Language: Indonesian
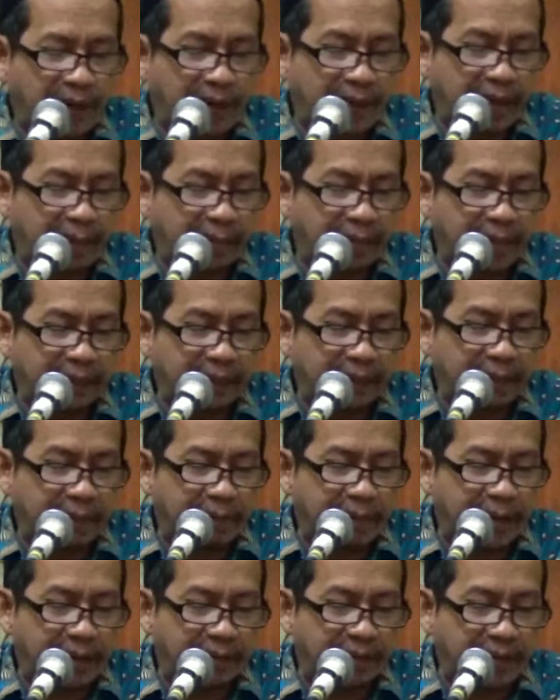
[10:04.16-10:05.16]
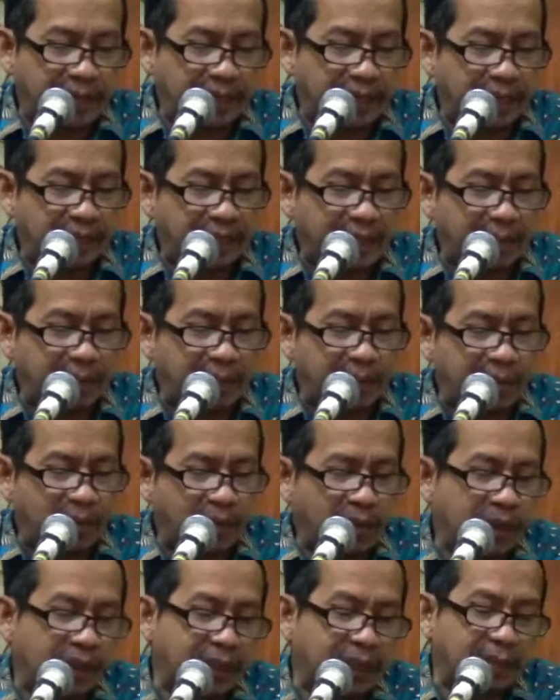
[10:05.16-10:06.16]
falam matama faida tama
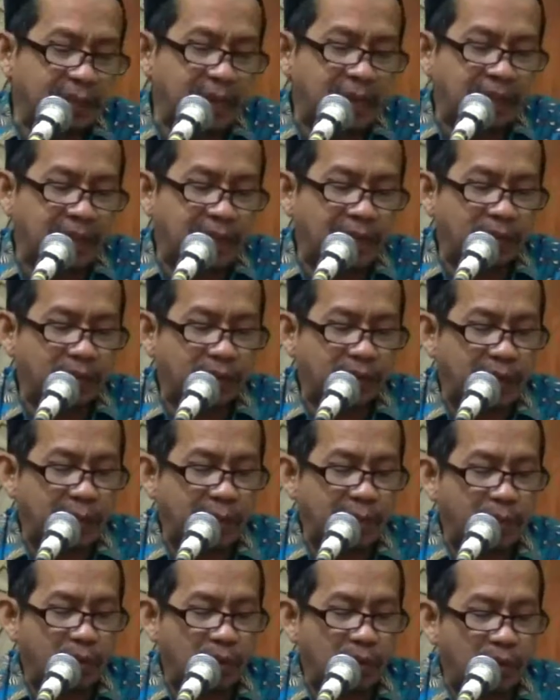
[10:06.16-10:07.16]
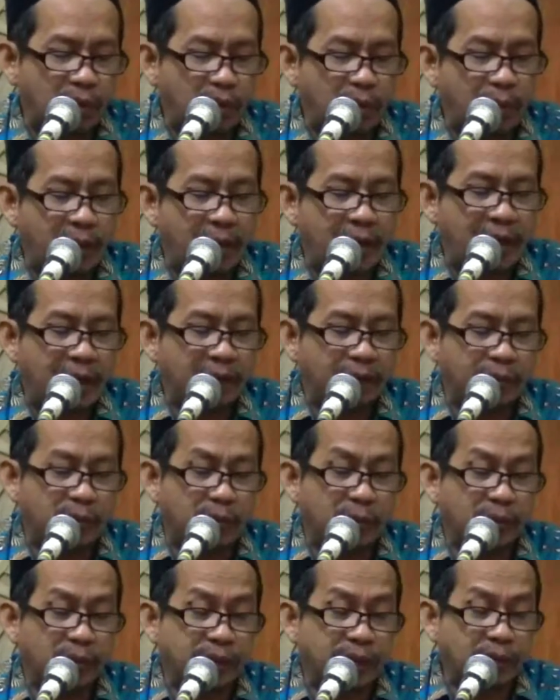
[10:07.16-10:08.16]
mongko ing dan nalikane wis sampurna nopal
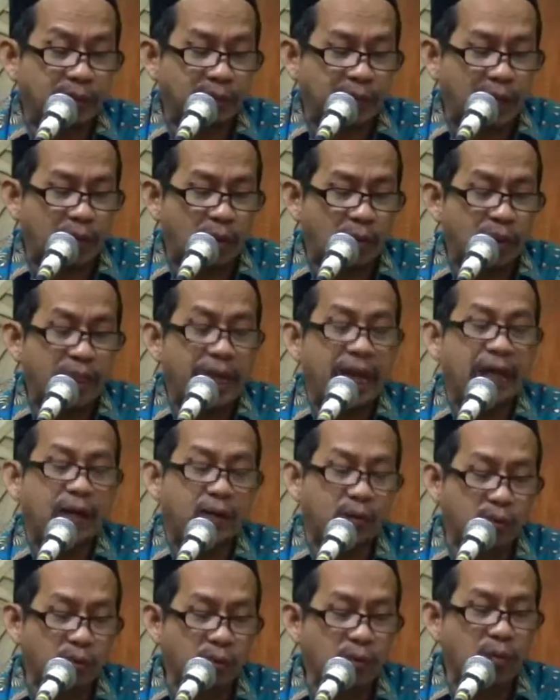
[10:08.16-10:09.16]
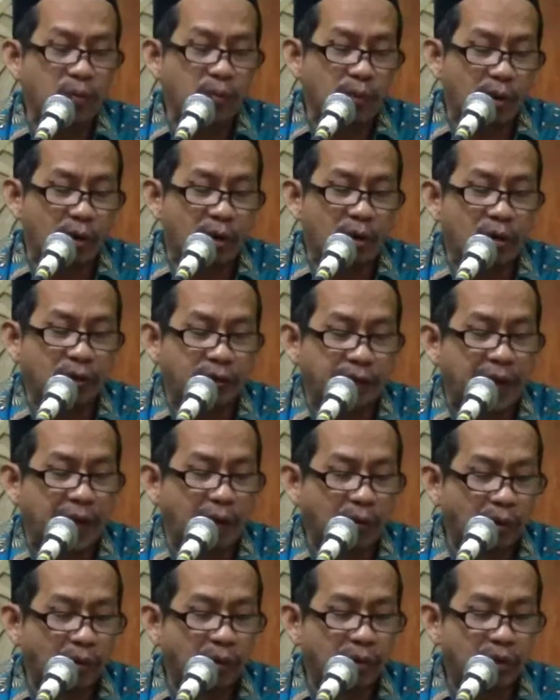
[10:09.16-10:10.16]
alfu apa sewu taun yakulu mongko
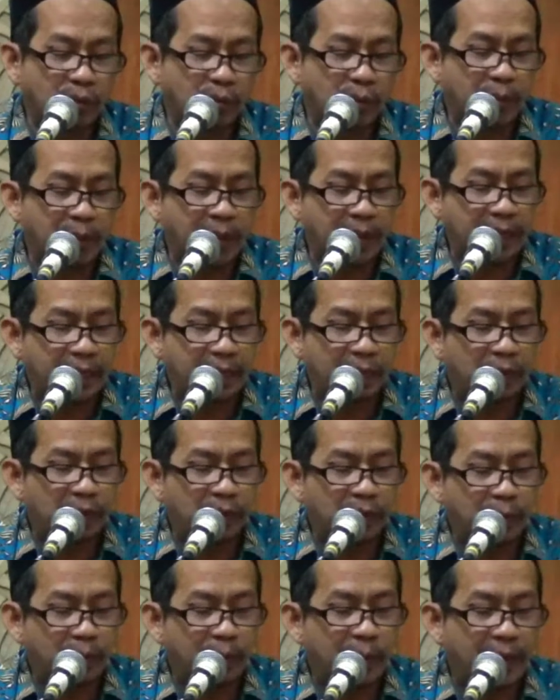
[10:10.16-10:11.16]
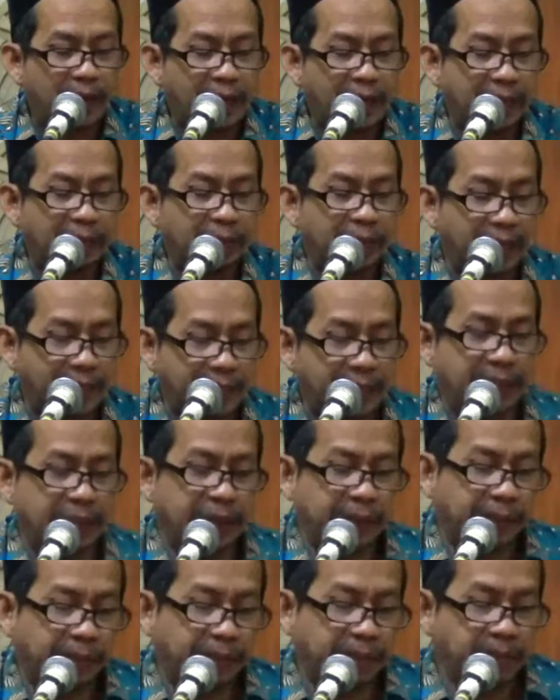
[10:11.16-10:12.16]
dawuh sapa malikun sapa malaikat malik.
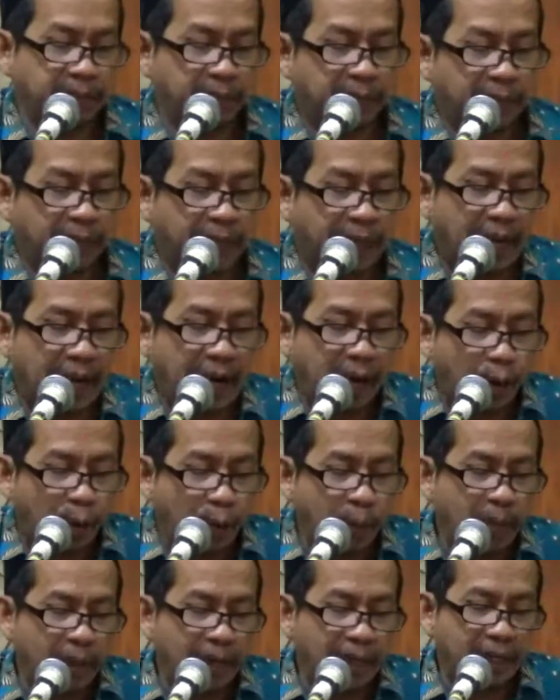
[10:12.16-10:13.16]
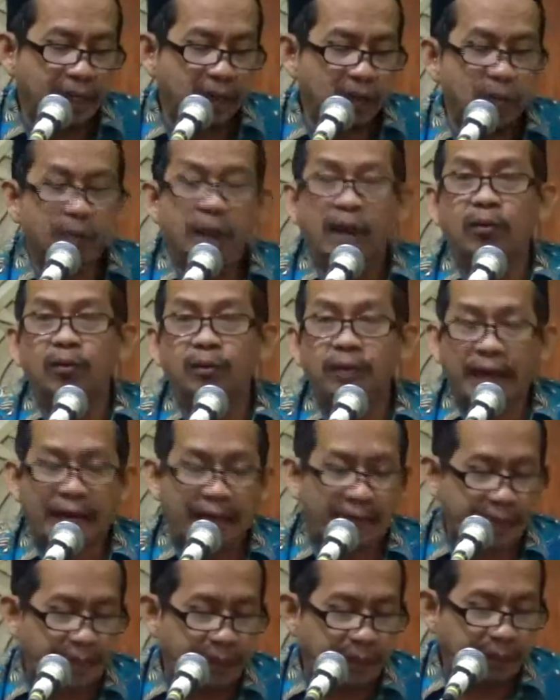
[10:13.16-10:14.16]
Lahum maring kono
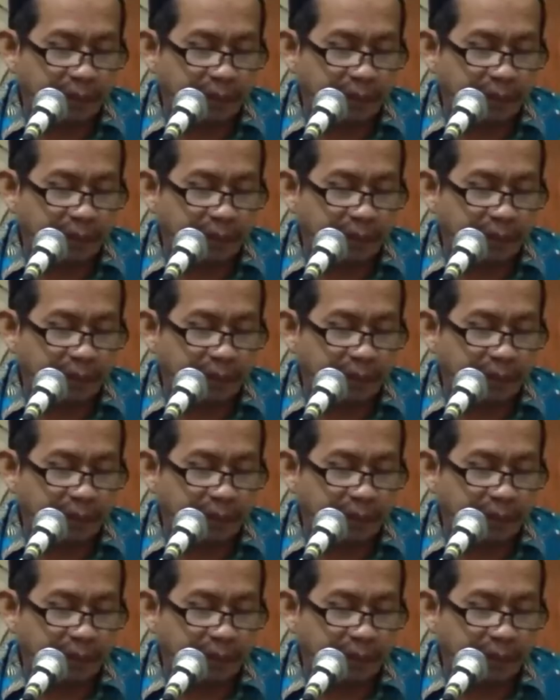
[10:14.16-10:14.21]
mahlunar.